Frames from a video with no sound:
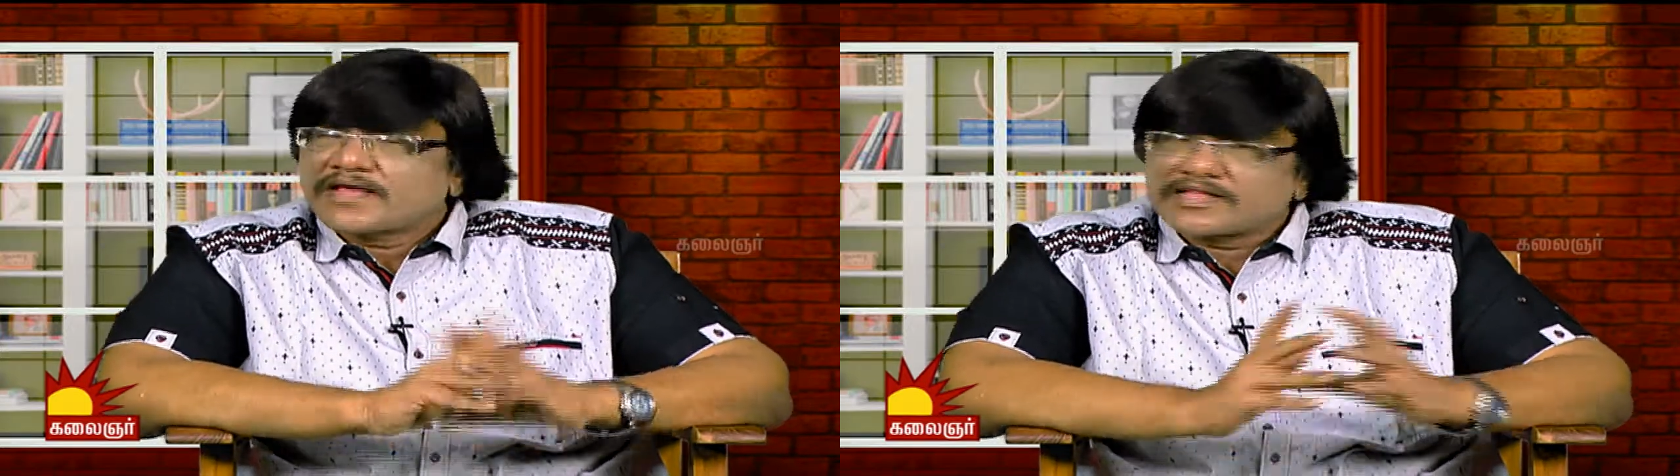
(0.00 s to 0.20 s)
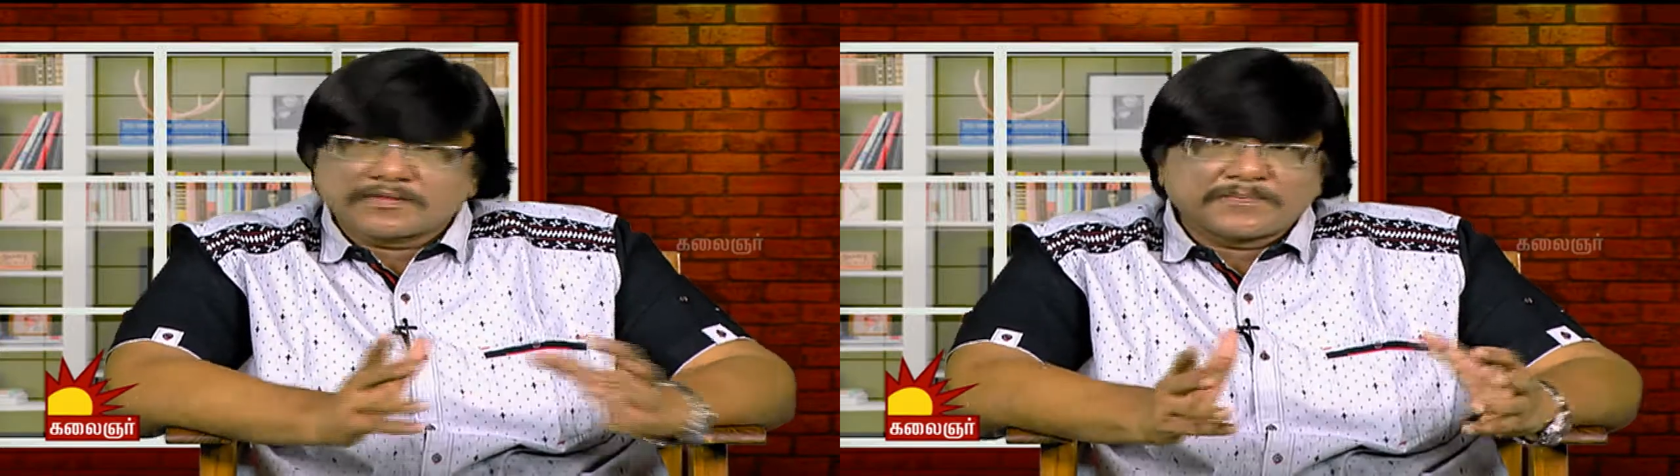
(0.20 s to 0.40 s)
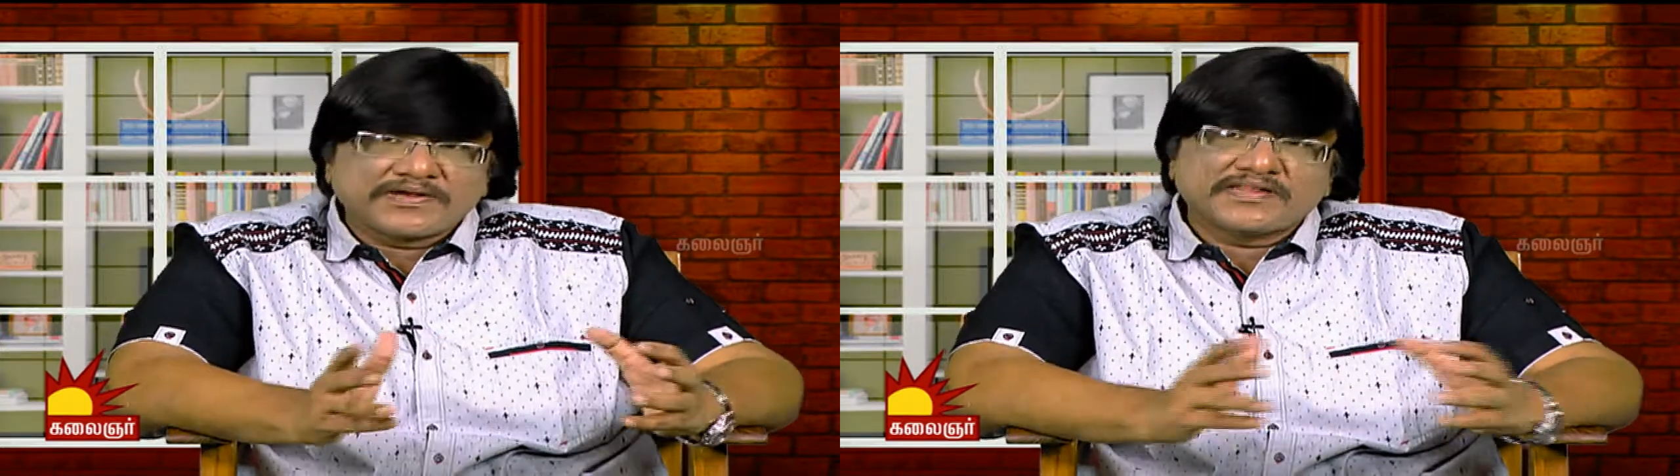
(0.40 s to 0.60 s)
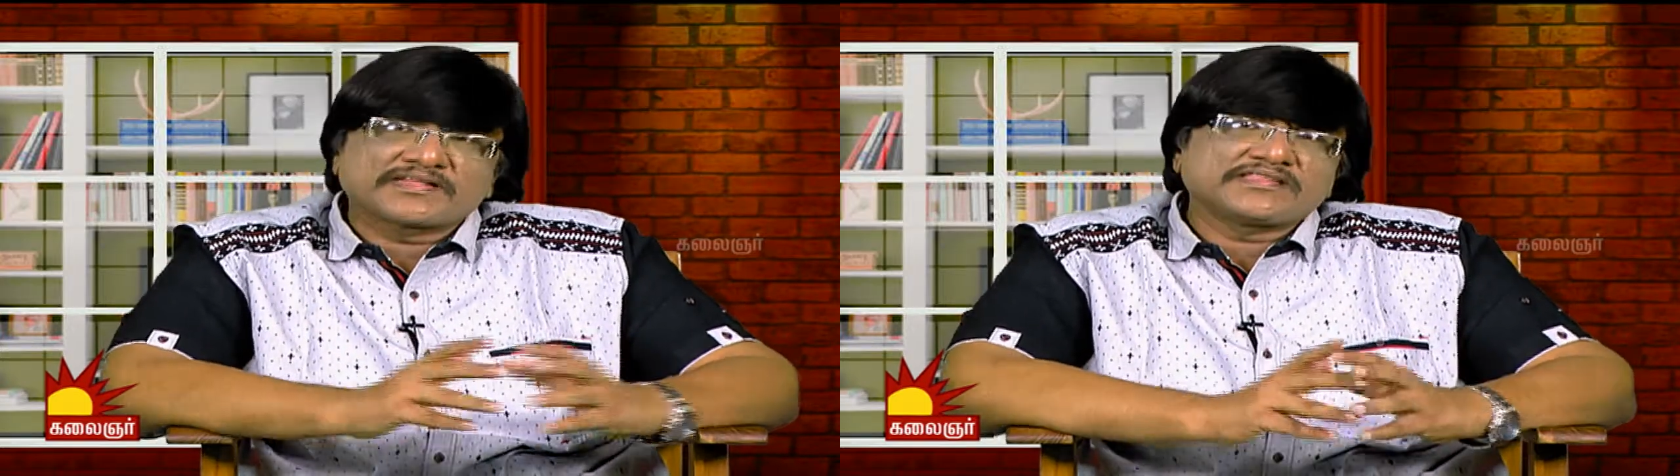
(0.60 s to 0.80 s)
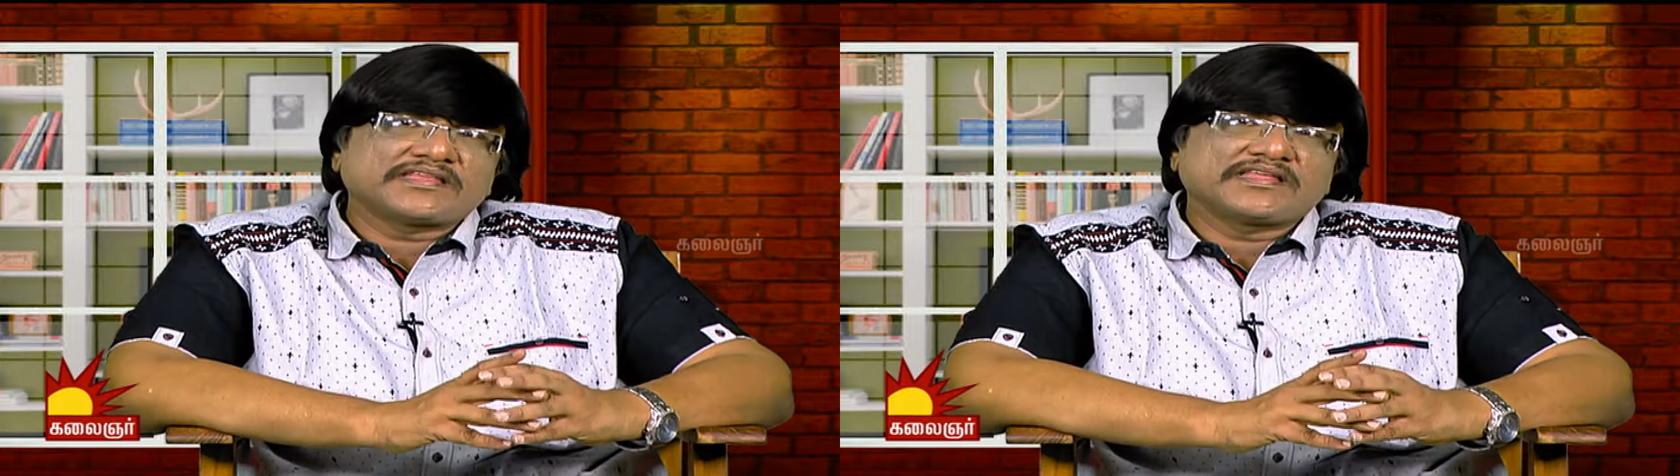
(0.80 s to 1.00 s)
அந்த
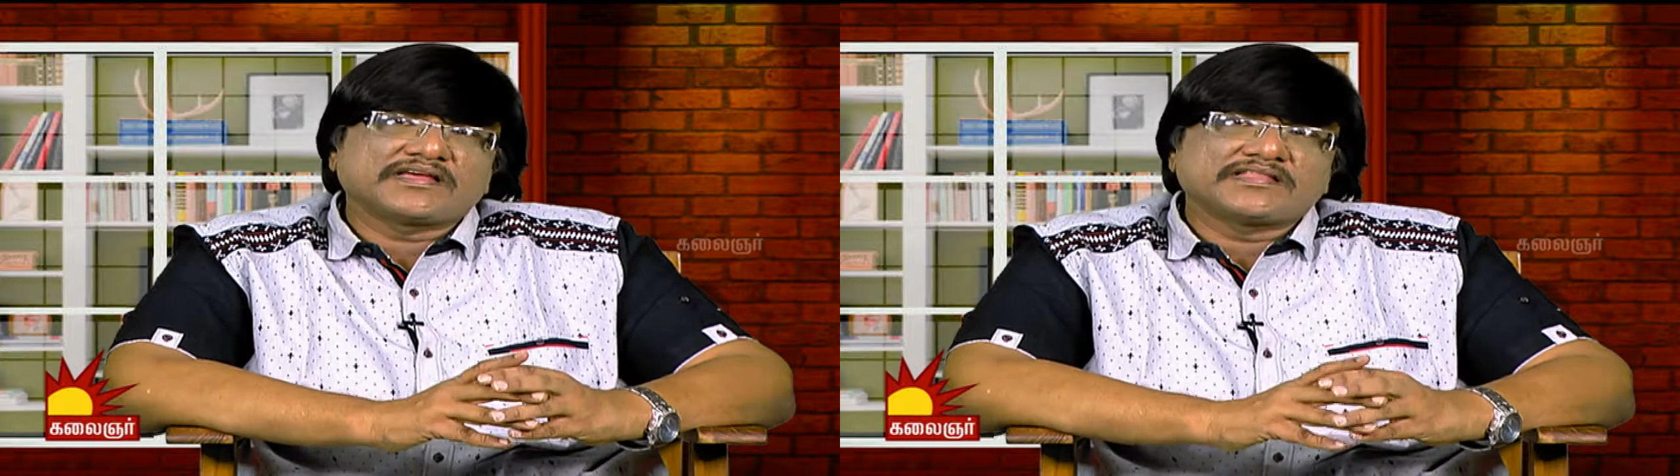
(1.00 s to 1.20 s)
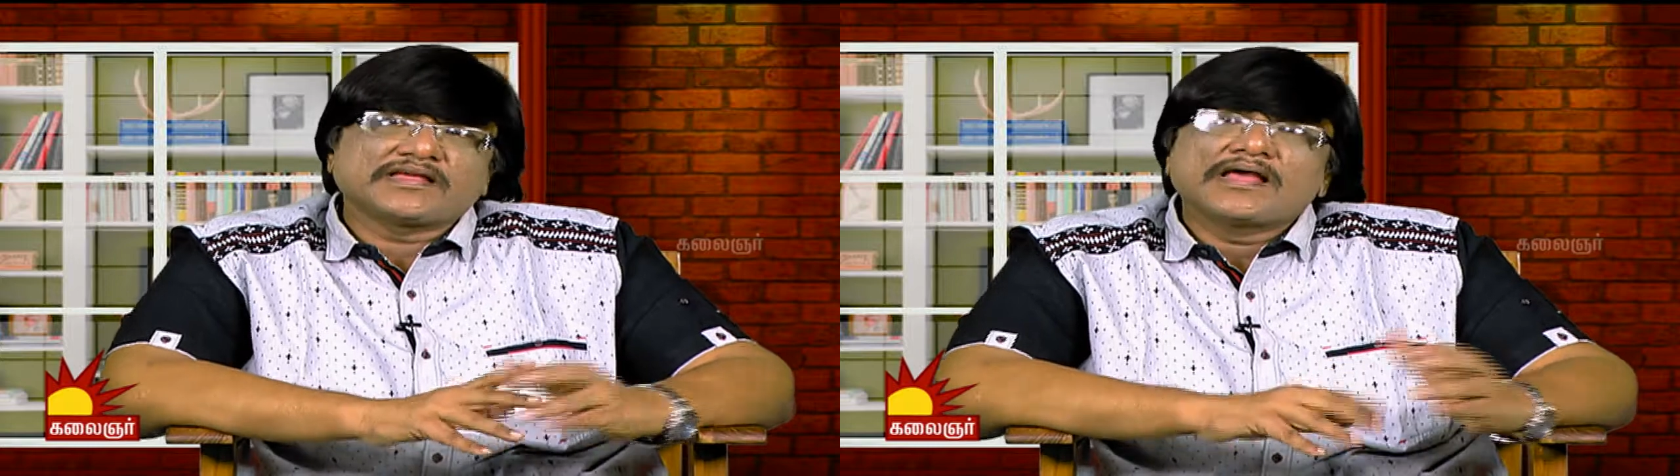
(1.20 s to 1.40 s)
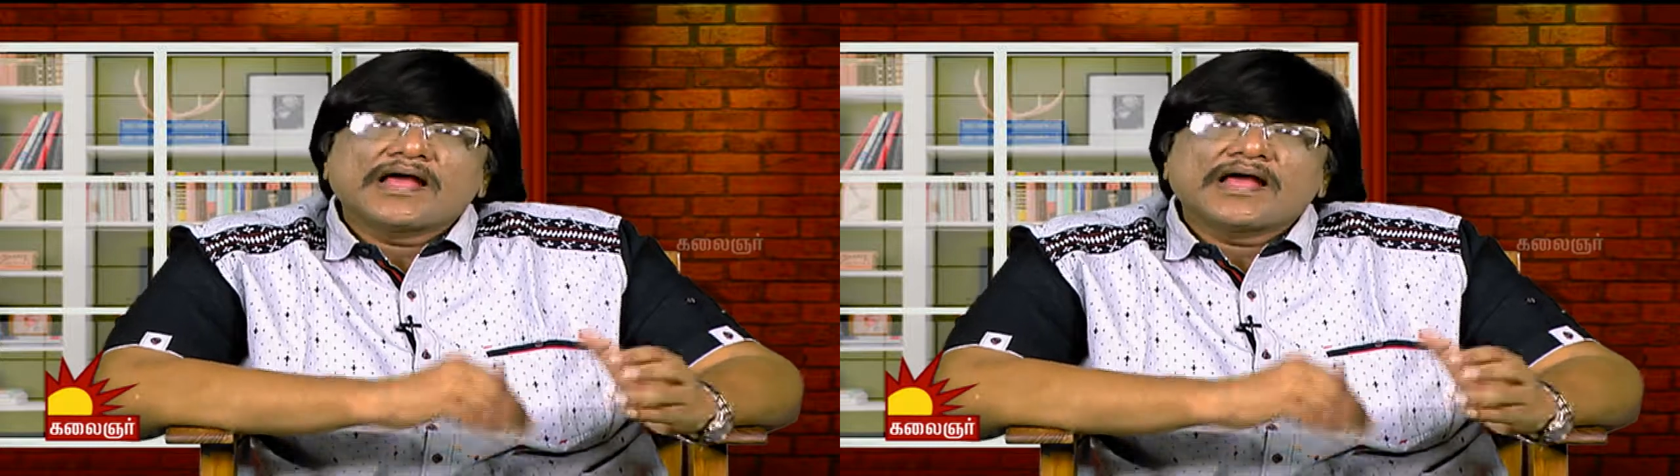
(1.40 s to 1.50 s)
பெண்ணிற்கு தெரியாது